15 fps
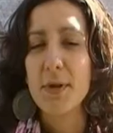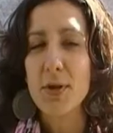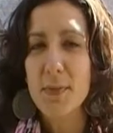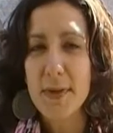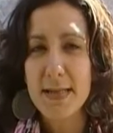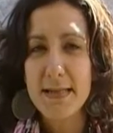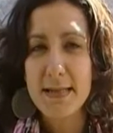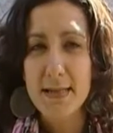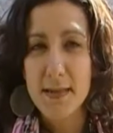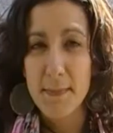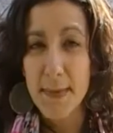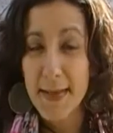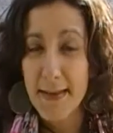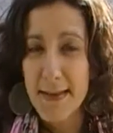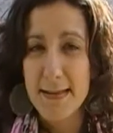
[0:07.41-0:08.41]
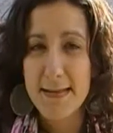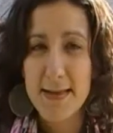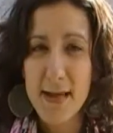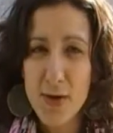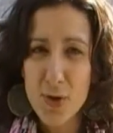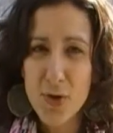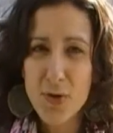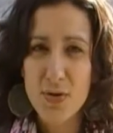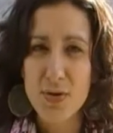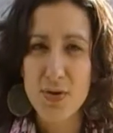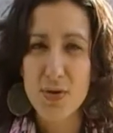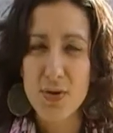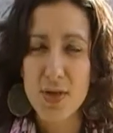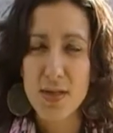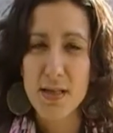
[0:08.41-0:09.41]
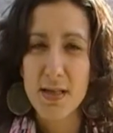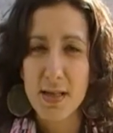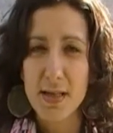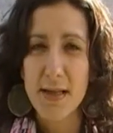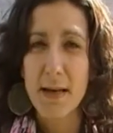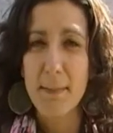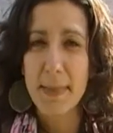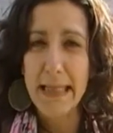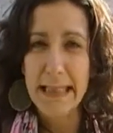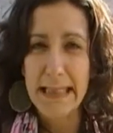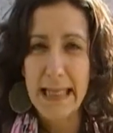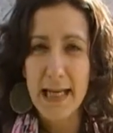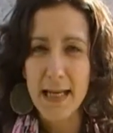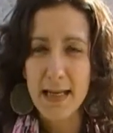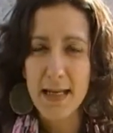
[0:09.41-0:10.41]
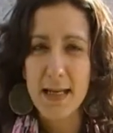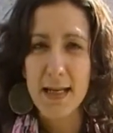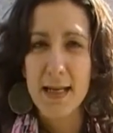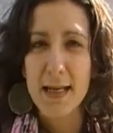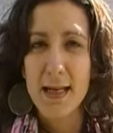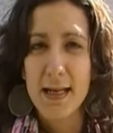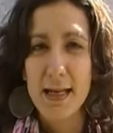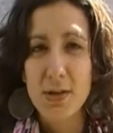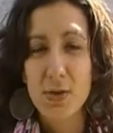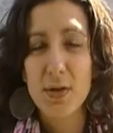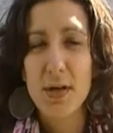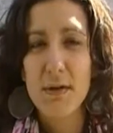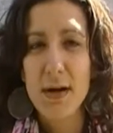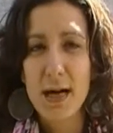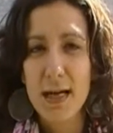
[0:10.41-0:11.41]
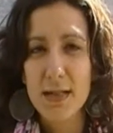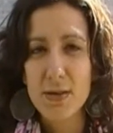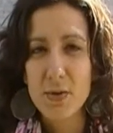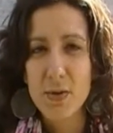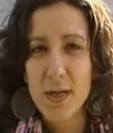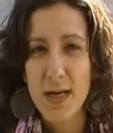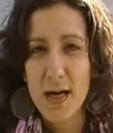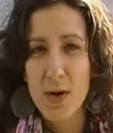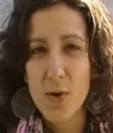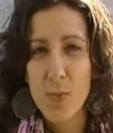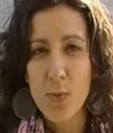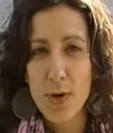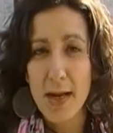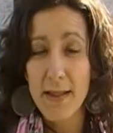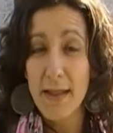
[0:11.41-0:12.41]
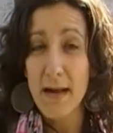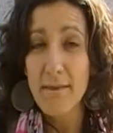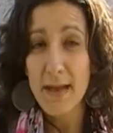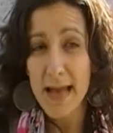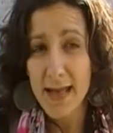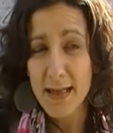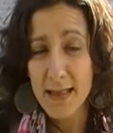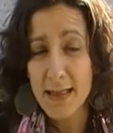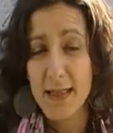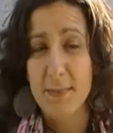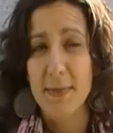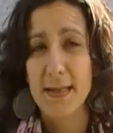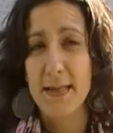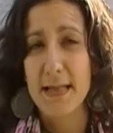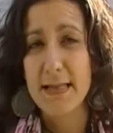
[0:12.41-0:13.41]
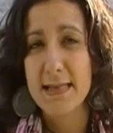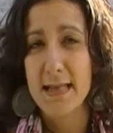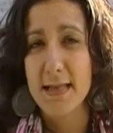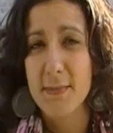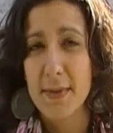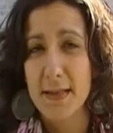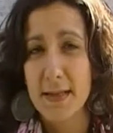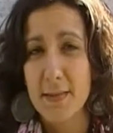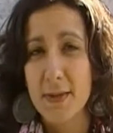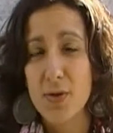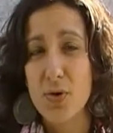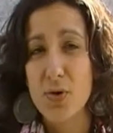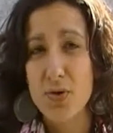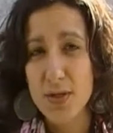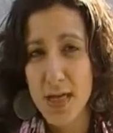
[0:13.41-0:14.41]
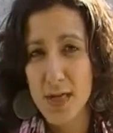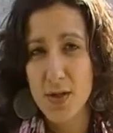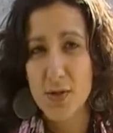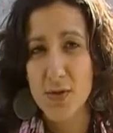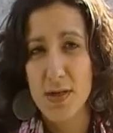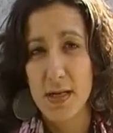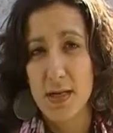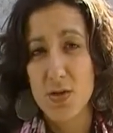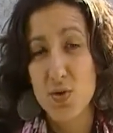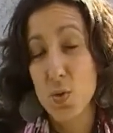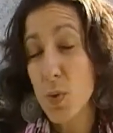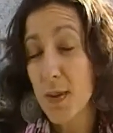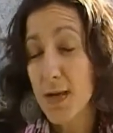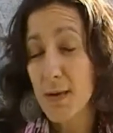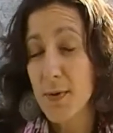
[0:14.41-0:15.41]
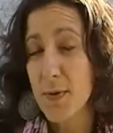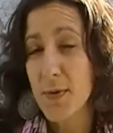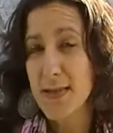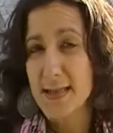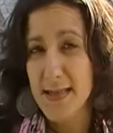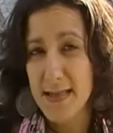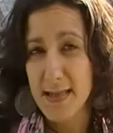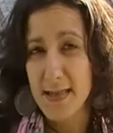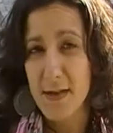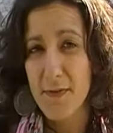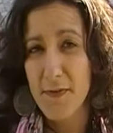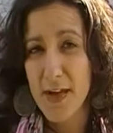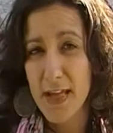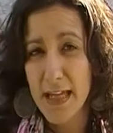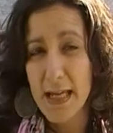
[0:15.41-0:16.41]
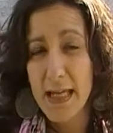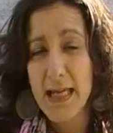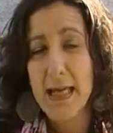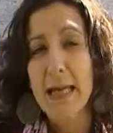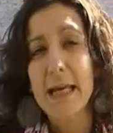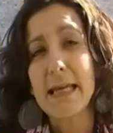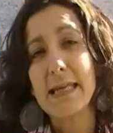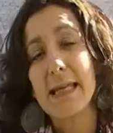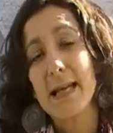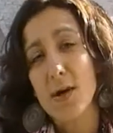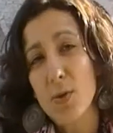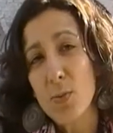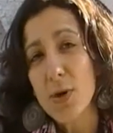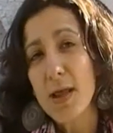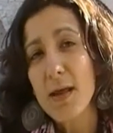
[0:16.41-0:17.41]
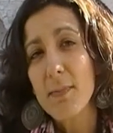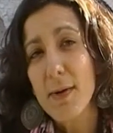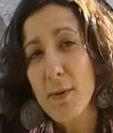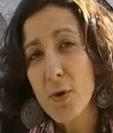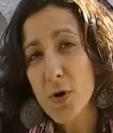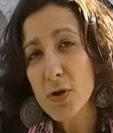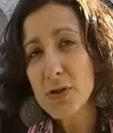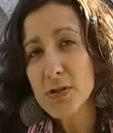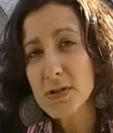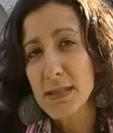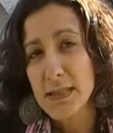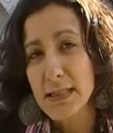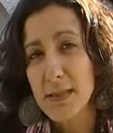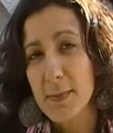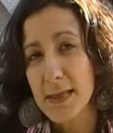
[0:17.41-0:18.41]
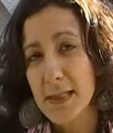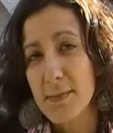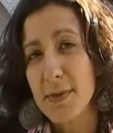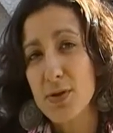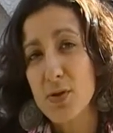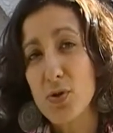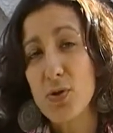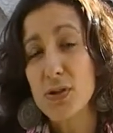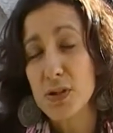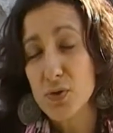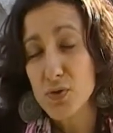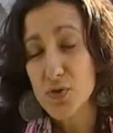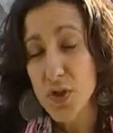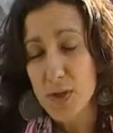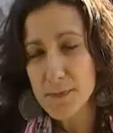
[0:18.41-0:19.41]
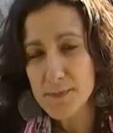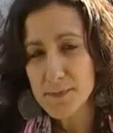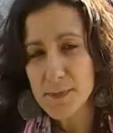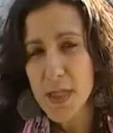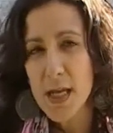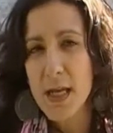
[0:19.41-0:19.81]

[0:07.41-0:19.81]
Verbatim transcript: Mi nombre es Jimena del Cerro, soy ingeniera ambiental. Estoy trabajando en las comunas de Alvear, que pertenece al departamento Rosario, en el sur de la provincia de Santa Fe, y en la comuna de Pavón, en el departamento Constitución.